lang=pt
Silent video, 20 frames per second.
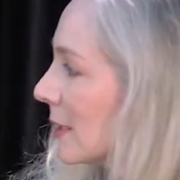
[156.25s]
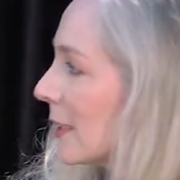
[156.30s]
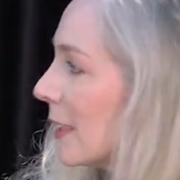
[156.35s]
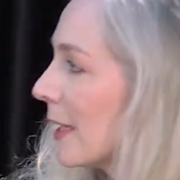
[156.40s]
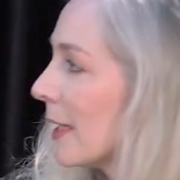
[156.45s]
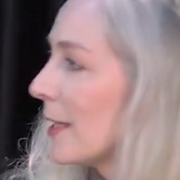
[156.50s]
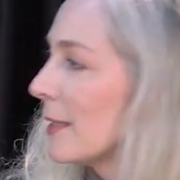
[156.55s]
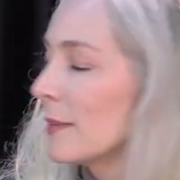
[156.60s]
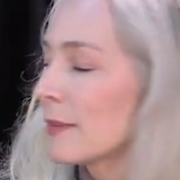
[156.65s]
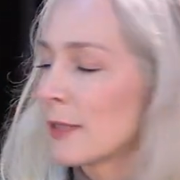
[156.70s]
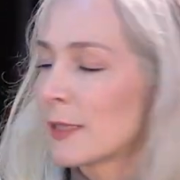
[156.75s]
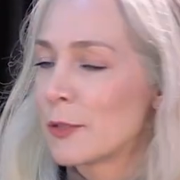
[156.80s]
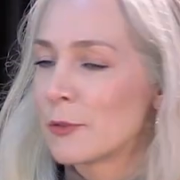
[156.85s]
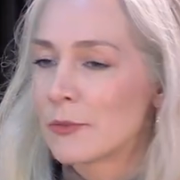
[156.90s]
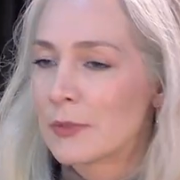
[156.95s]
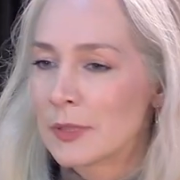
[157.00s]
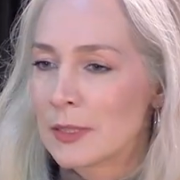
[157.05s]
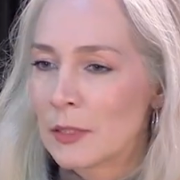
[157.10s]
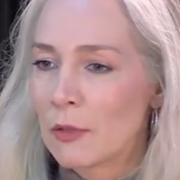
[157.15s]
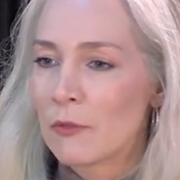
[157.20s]
Né?
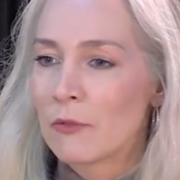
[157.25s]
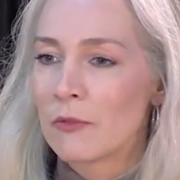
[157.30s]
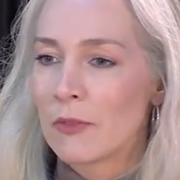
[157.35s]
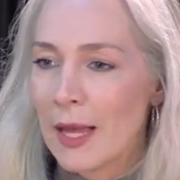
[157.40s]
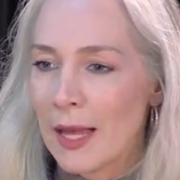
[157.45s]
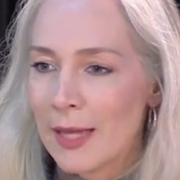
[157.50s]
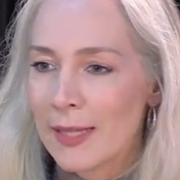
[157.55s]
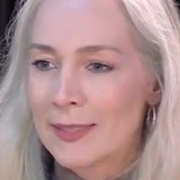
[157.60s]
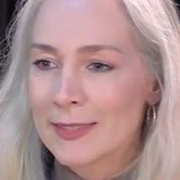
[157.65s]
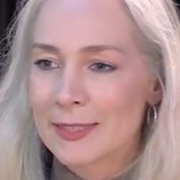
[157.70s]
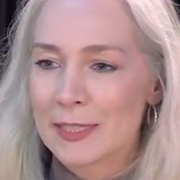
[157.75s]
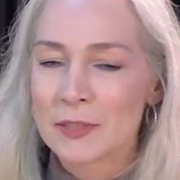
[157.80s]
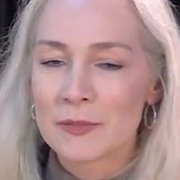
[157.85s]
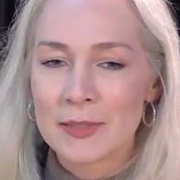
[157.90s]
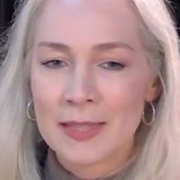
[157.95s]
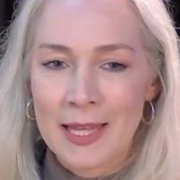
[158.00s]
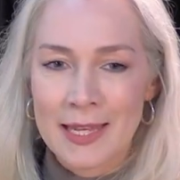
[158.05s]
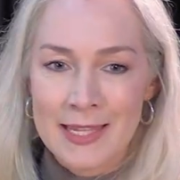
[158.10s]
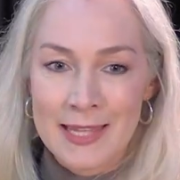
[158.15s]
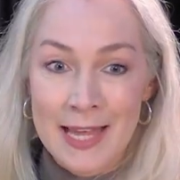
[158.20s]
Então, são várias as
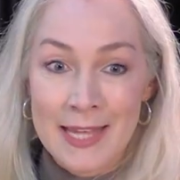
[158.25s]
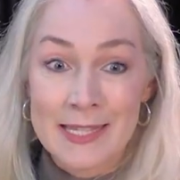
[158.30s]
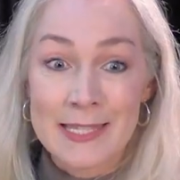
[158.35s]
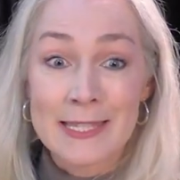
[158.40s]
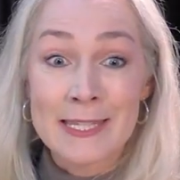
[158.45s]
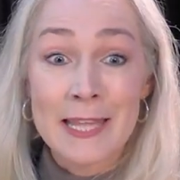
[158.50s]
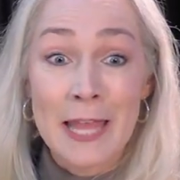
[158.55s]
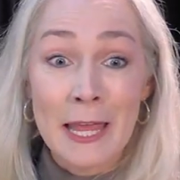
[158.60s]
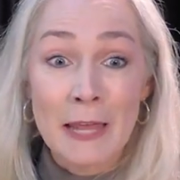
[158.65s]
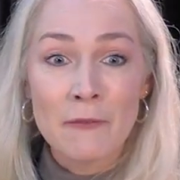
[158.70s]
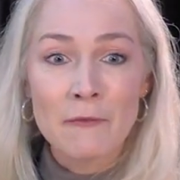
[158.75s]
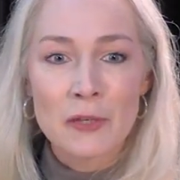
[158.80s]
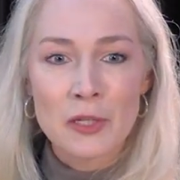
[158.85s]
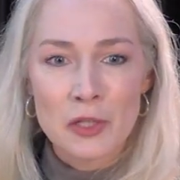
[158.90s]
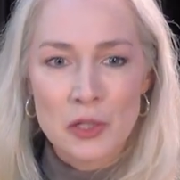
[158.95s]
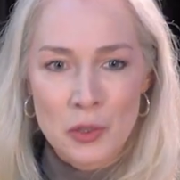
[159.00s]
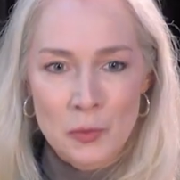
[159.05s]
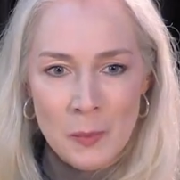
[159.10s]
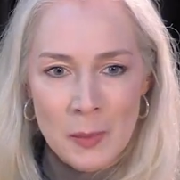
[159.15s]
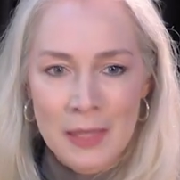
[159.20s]
finalidades de
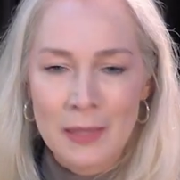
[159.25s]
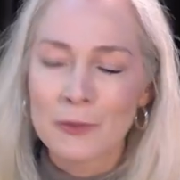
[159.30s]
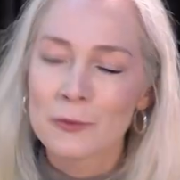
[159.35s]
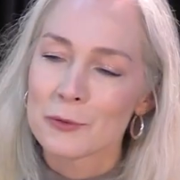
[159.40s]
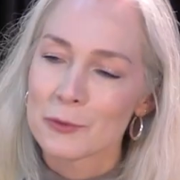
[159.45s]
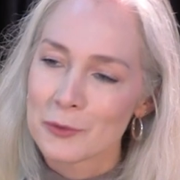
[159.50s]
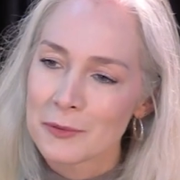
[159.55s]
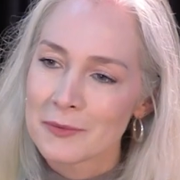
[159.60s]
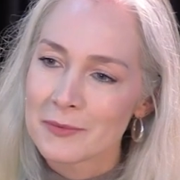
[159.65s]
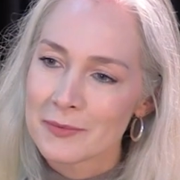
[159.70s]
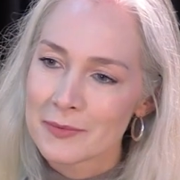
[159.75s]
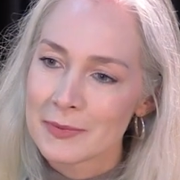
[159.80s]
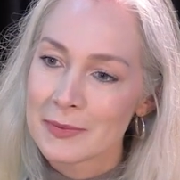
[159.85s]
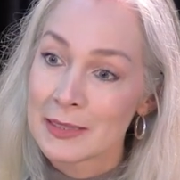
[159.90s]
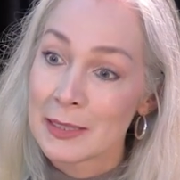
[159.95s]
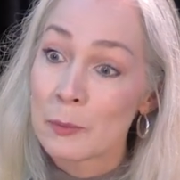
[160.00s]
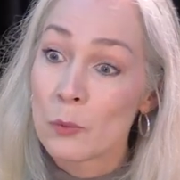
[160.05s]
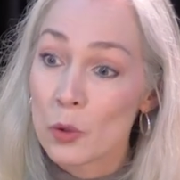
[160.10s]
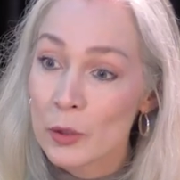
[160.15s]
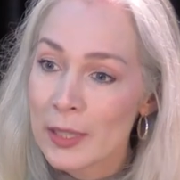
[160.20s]
investimento
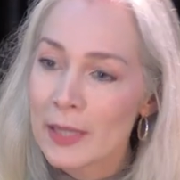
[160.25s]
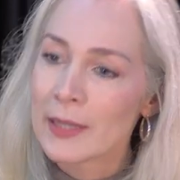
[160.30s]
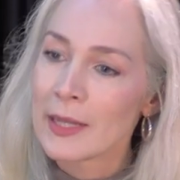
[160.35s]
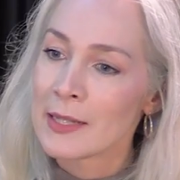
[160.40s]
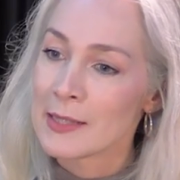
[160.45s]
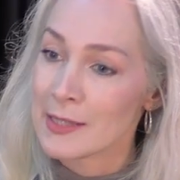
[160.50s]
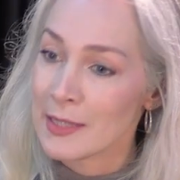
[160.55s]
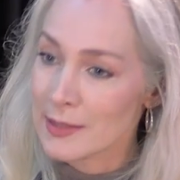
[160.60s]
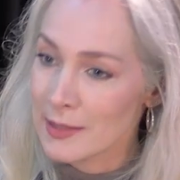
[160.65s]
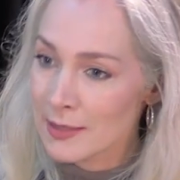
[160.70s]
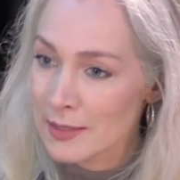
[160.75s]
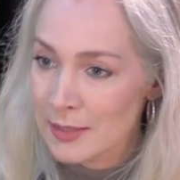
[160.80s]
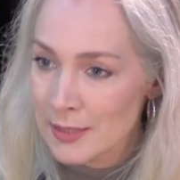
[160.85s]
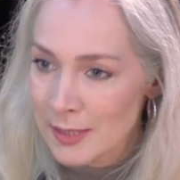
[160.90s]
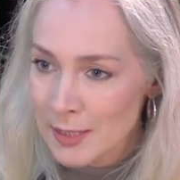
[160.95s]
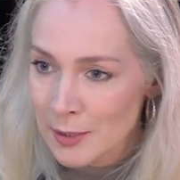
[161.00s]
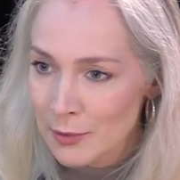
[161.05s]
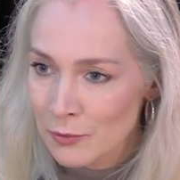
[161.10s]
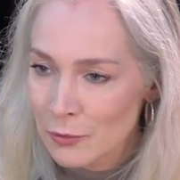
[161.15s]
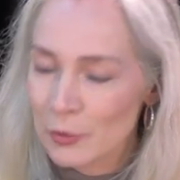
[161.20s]
de
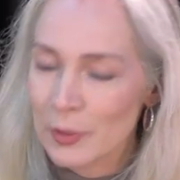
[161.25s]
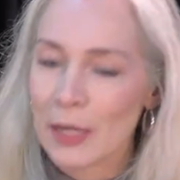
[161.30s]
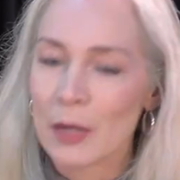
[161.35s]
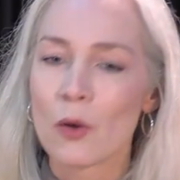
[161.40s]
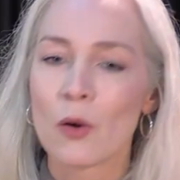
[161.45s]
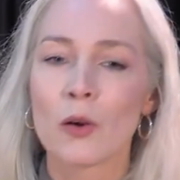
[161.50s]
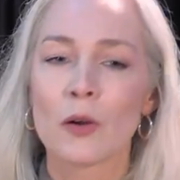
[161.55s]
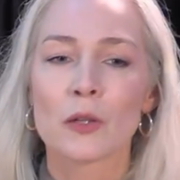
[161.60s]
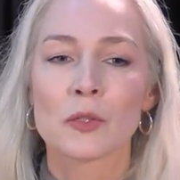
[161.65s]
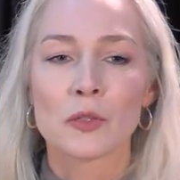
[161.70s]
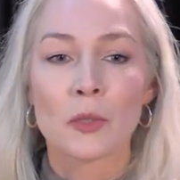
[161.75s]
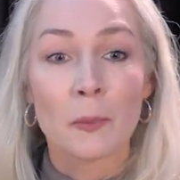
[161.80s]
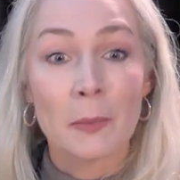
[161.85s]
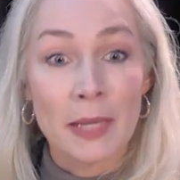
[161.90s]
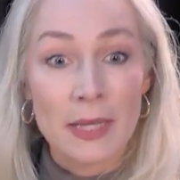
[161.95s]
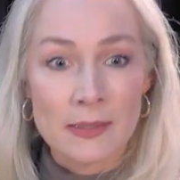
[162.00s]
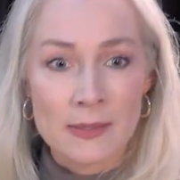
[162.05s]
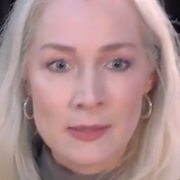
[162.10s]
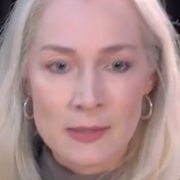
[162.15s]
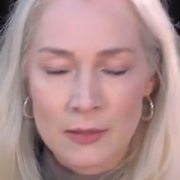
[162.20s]
modernização do negócio,
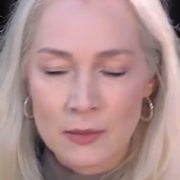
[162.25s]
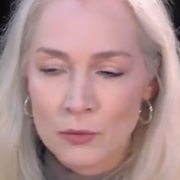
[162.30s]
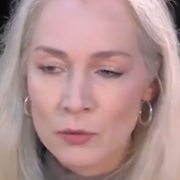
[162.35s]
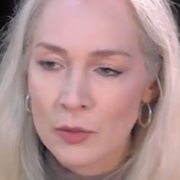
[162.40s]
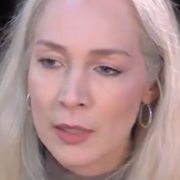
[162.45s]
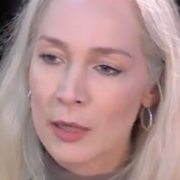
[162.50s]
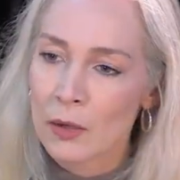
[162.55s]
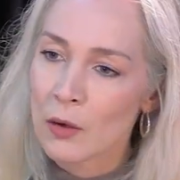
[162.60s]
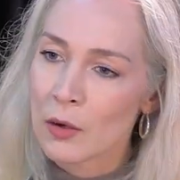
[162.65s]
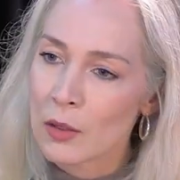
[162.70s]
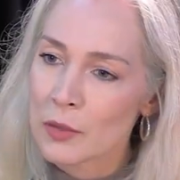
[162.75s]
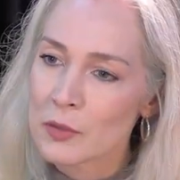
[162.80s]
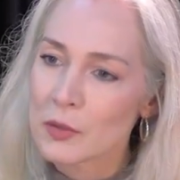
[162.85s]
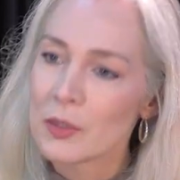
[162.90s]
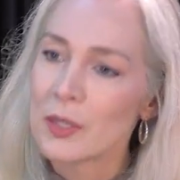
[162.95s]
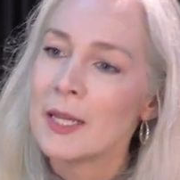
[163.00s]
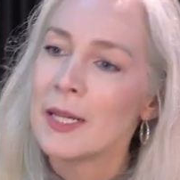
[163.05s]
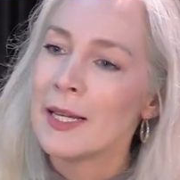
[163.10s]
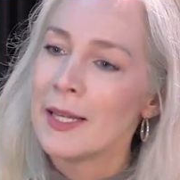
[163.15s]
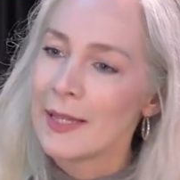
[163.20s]
ampliação do
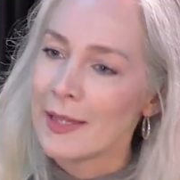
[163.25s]
negócio,